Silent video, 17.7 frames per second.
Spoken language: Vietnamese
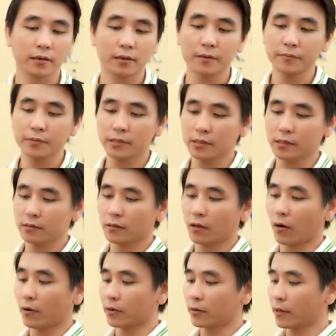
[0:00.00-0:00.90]
gốm trước
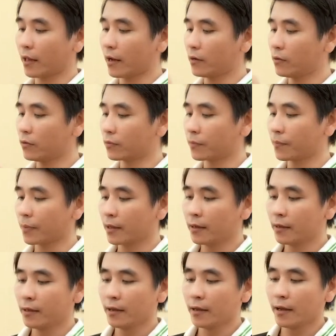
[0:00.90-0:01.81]
thay luôn,
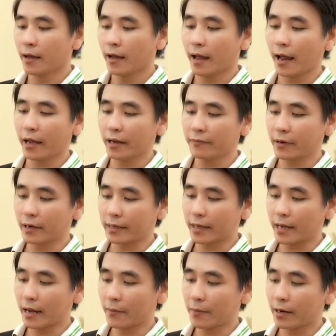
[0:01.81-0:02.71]
thay
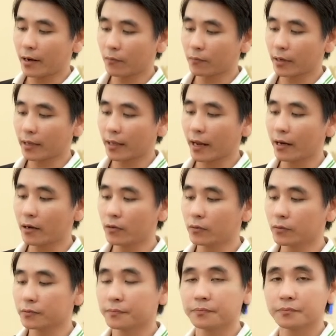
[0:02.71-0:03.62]
phần da bên hông này thay
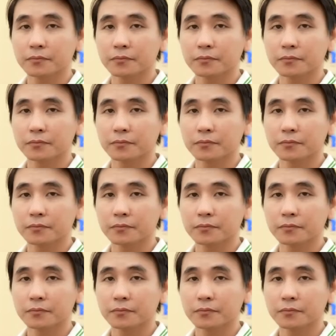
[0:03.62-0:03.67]
luôn.